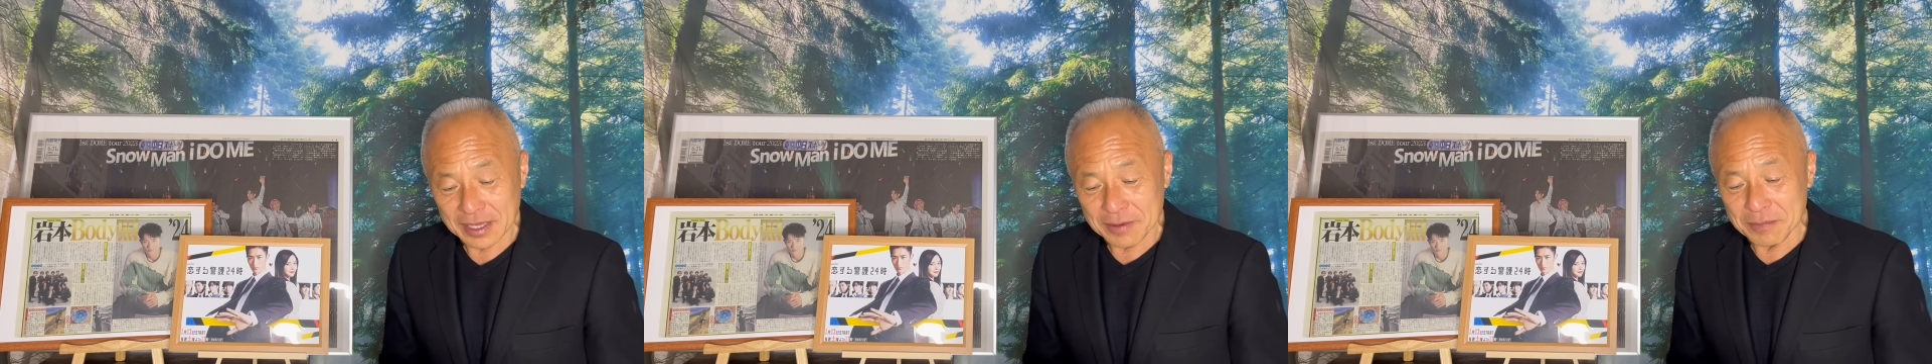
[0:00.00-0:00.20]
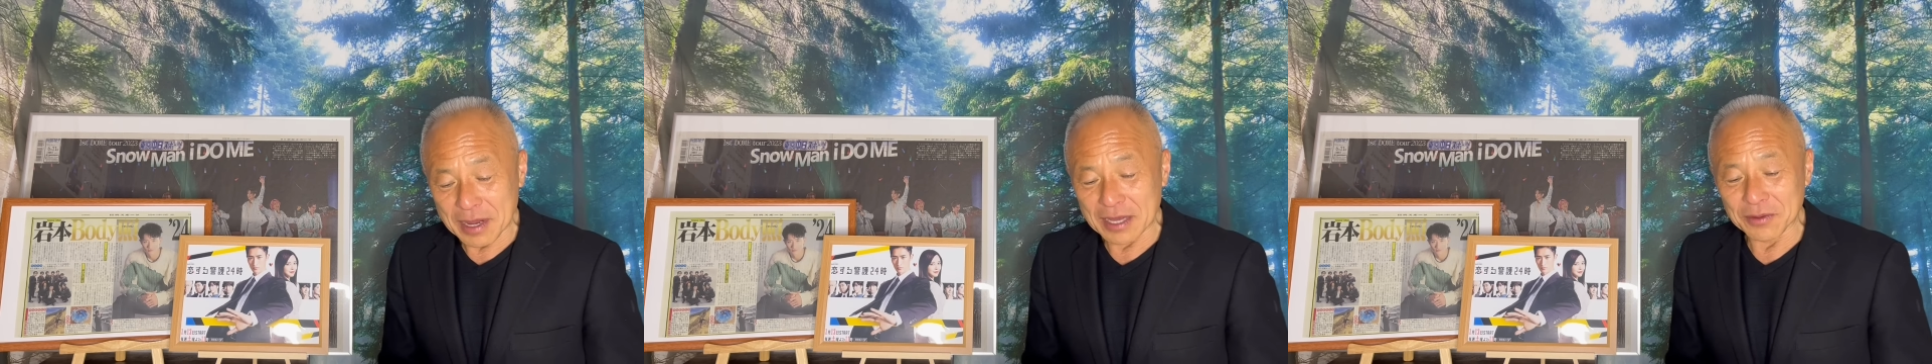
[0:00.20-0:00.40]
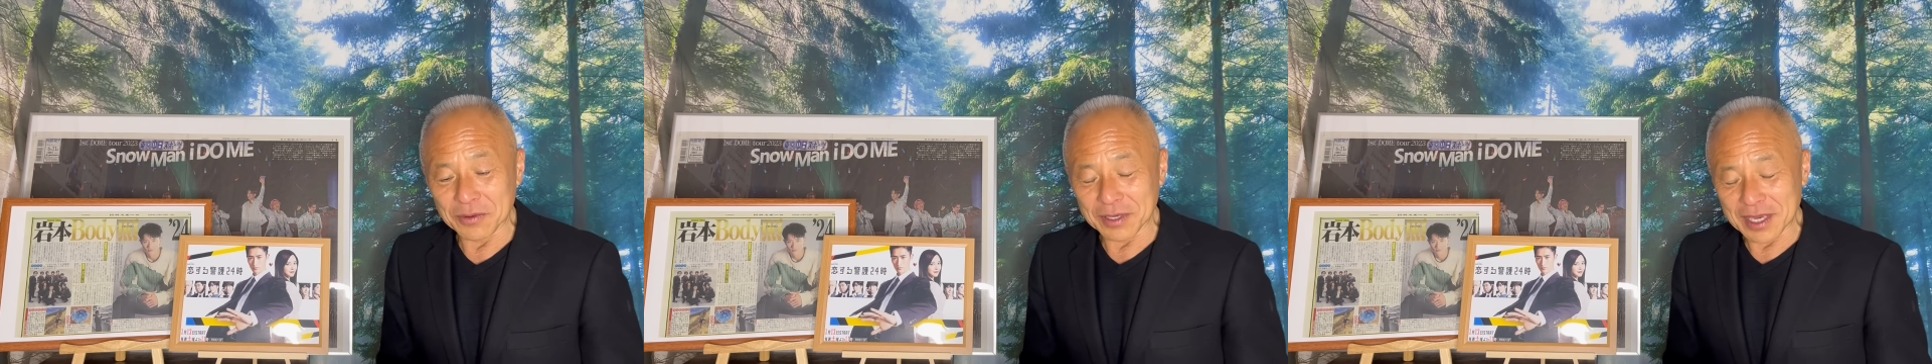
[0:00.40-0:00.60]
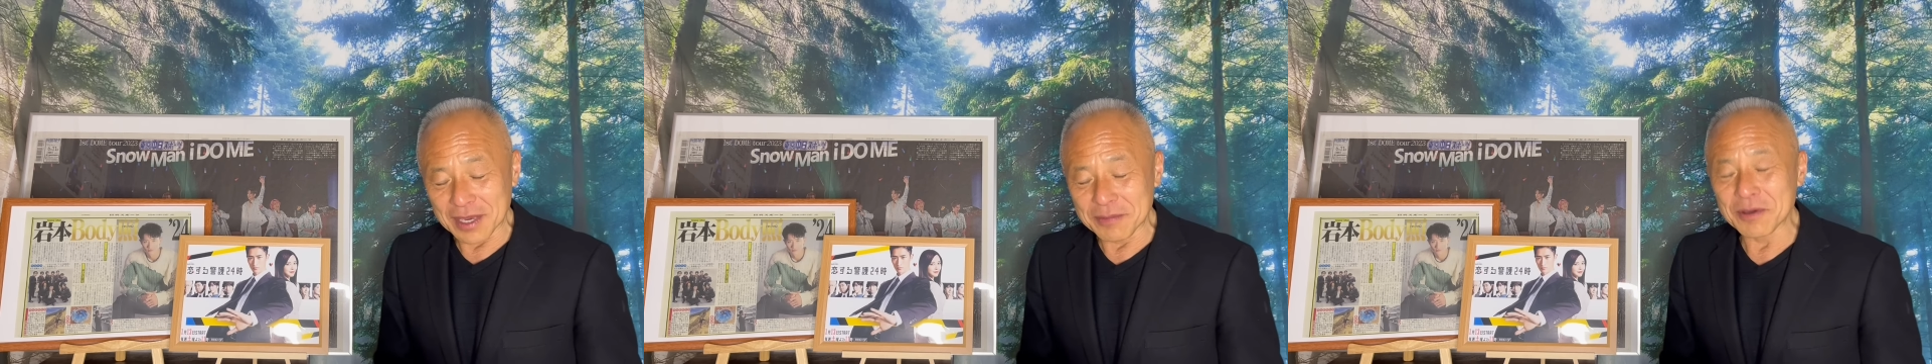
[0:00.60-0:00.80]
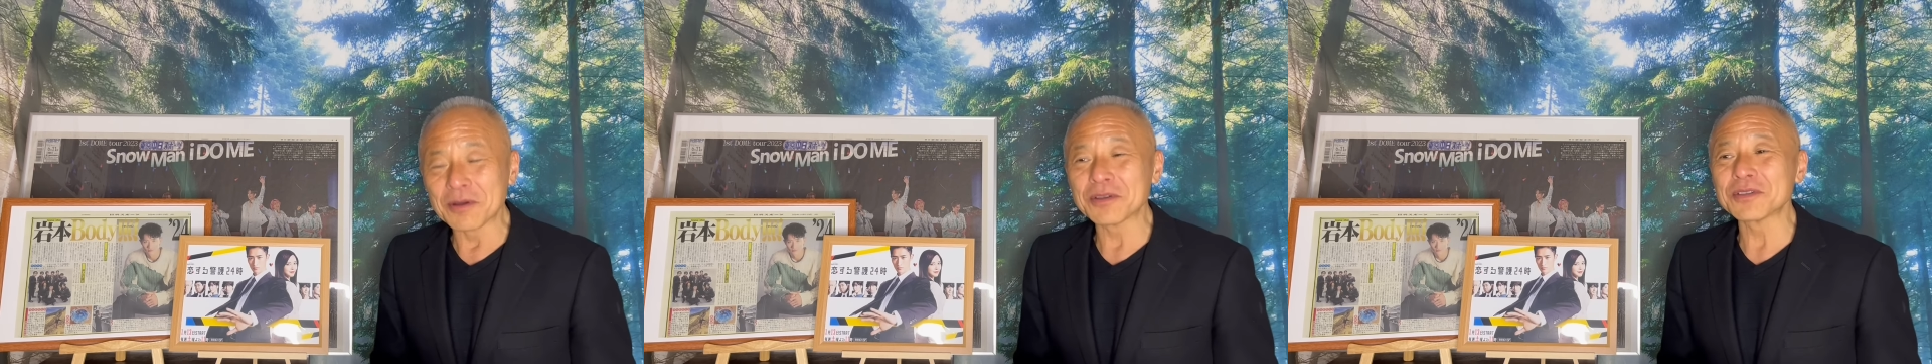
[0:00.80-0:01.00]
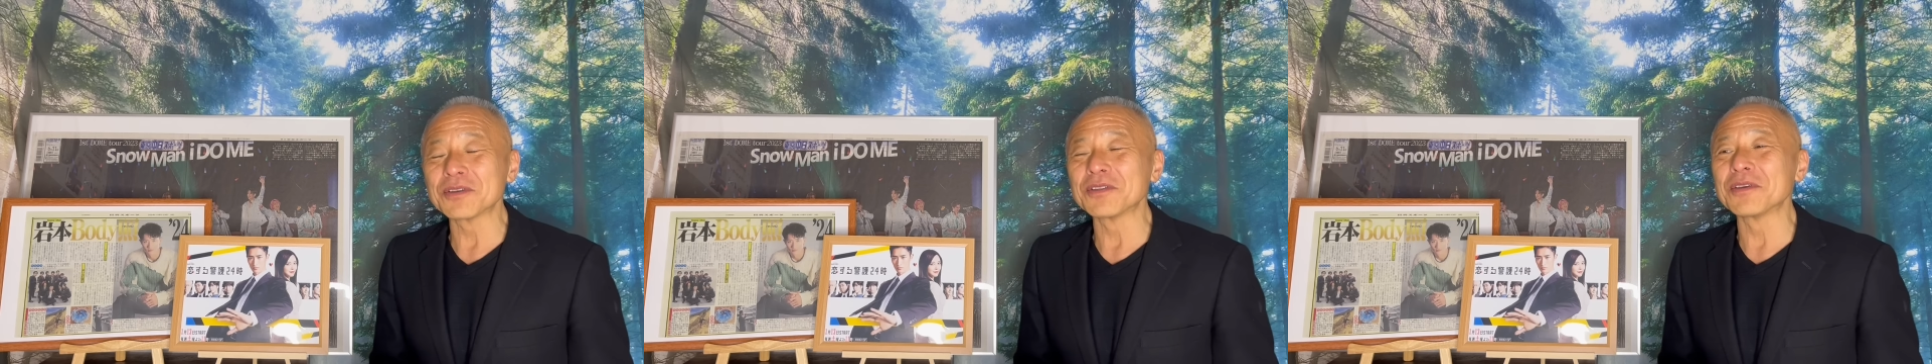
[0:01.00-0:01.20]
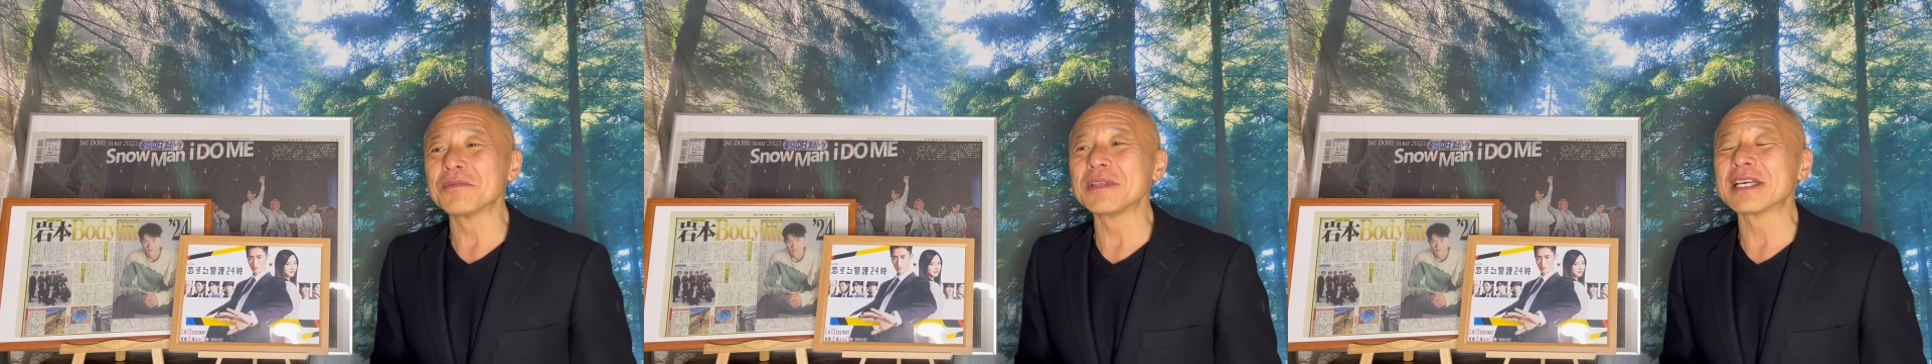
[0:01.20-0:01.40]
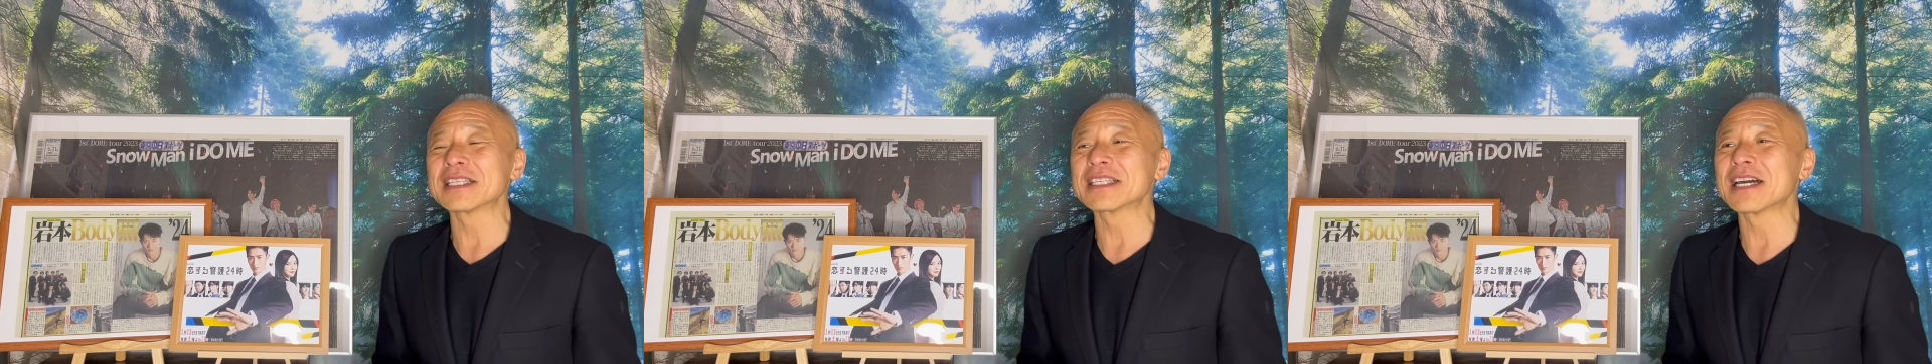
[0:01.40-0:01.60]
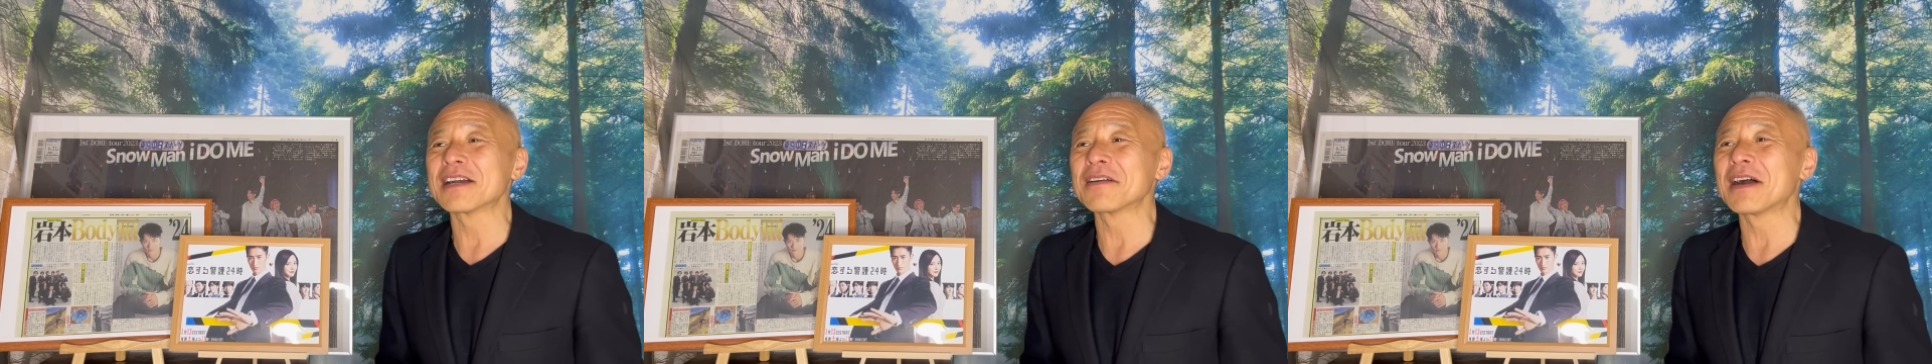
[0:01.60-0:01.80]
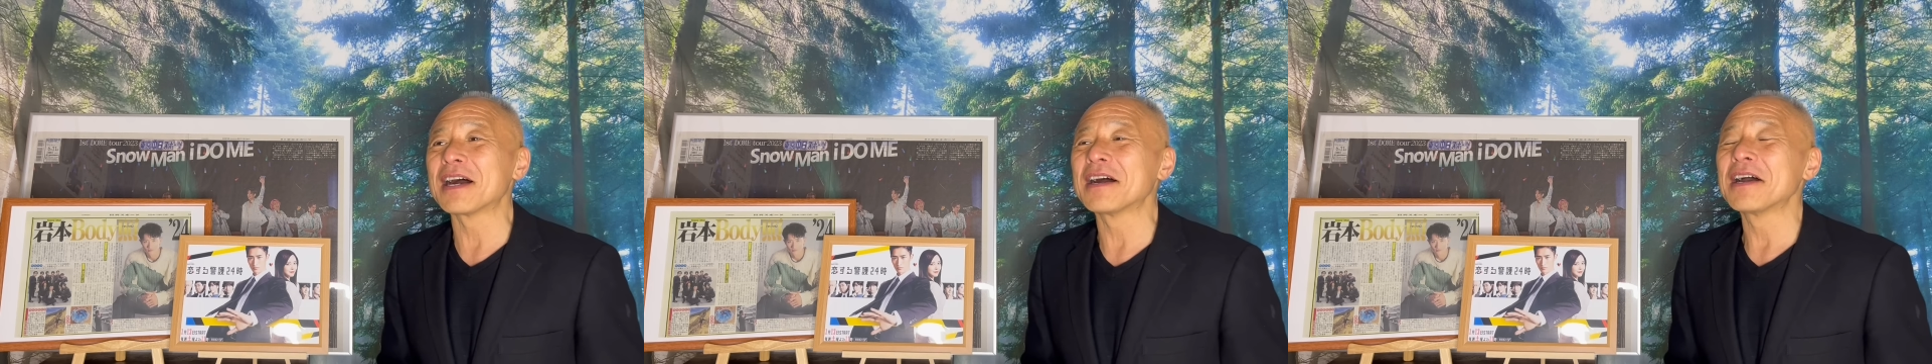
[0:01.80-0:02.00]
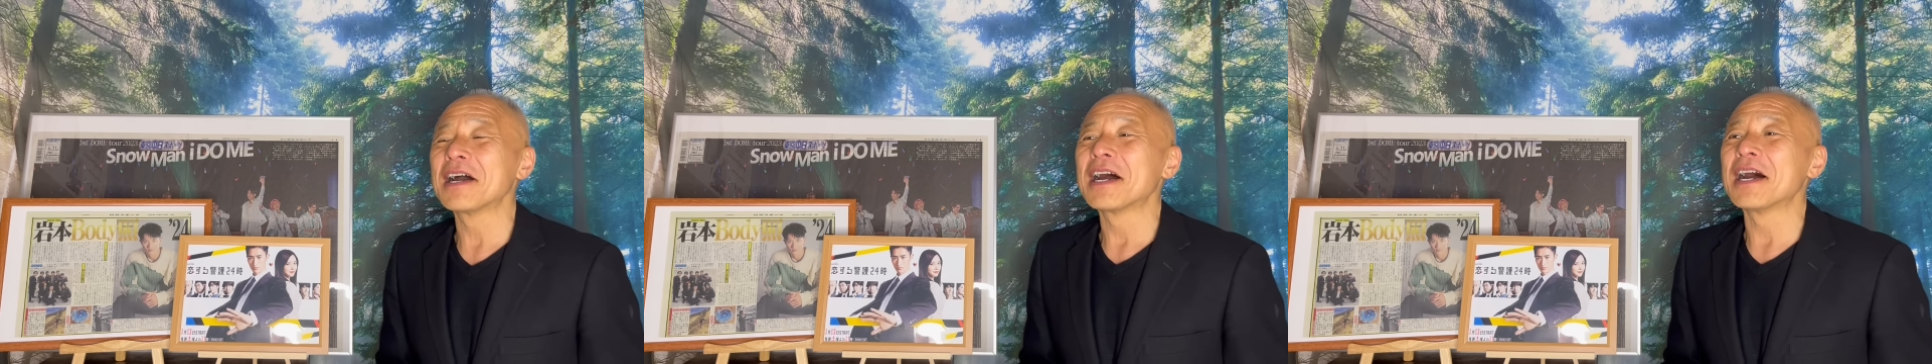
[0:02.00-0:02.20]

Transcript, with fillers: まあ、あの、警備保障の皆さんは、